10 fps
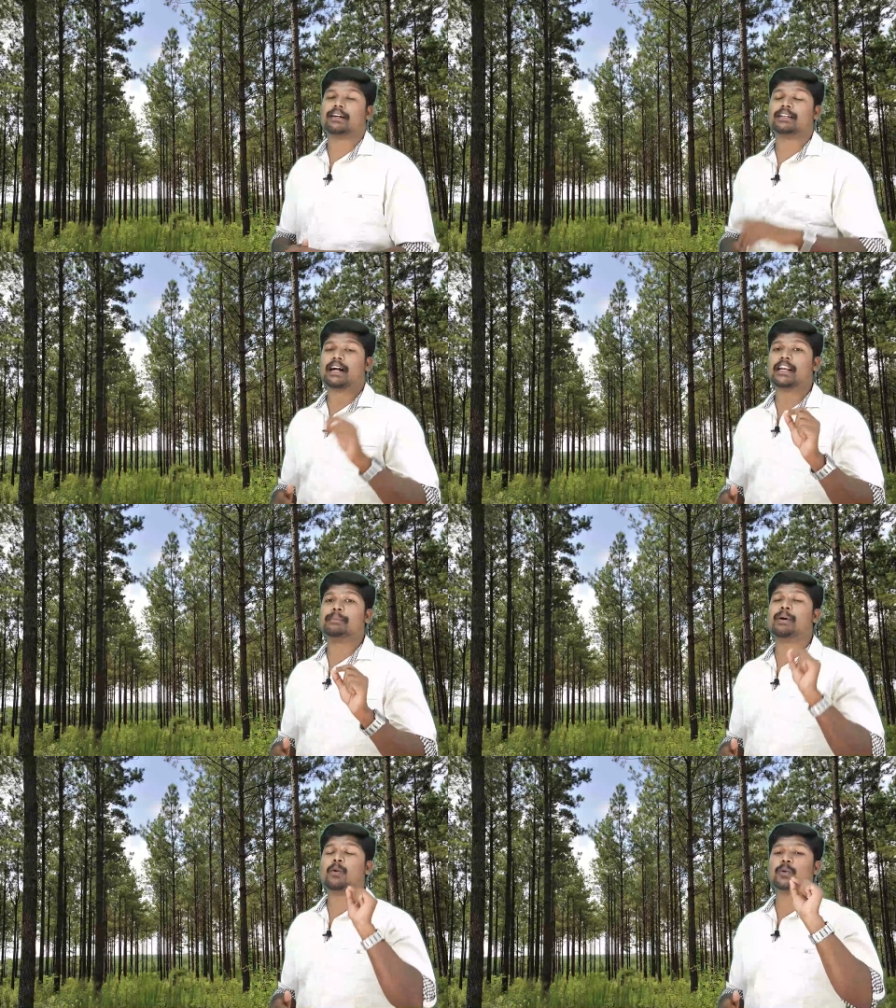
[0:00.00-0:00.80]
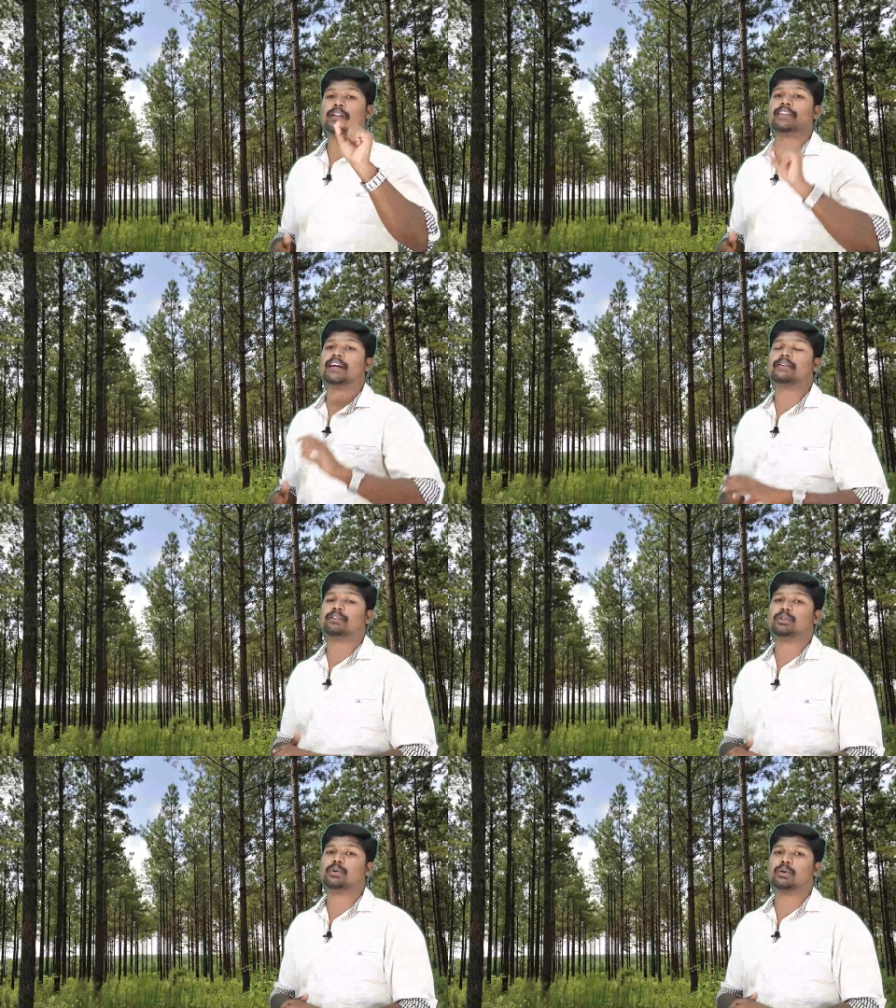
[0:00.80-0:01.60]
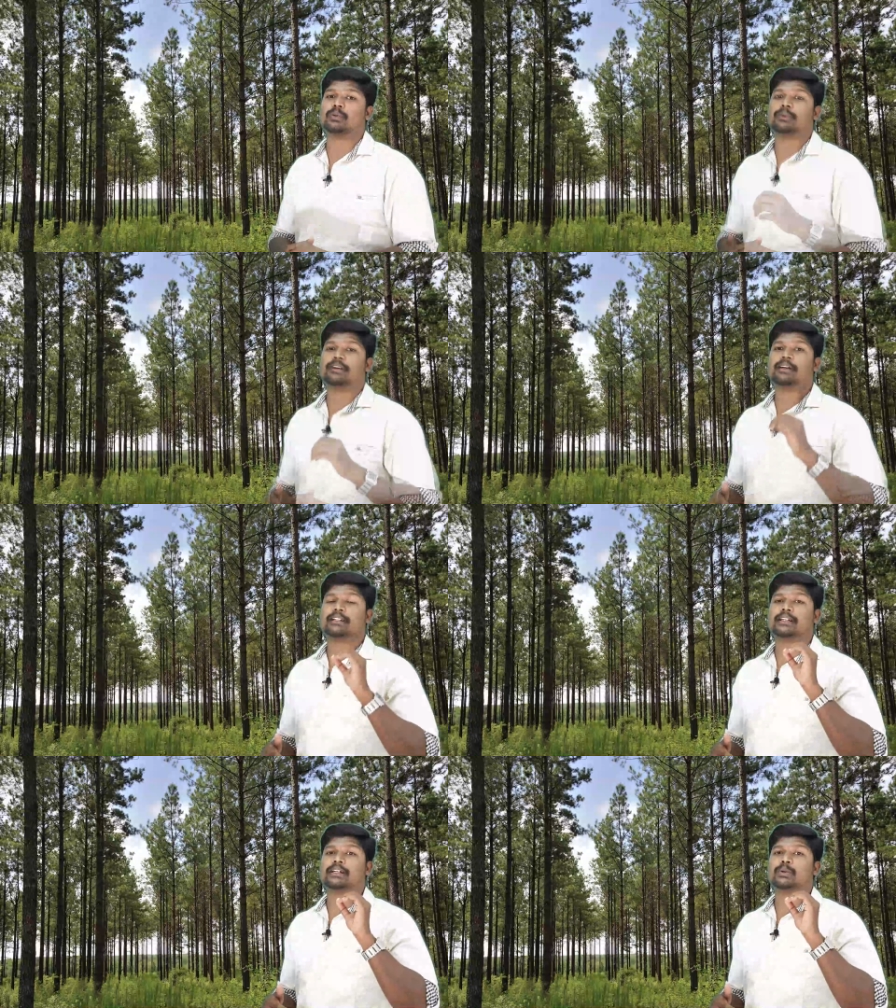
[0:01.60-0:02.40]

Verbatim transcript: அது கண்டிப்பாக உன்னை தேடி வந்து கொள்ளும் அப்படின்னு அந்த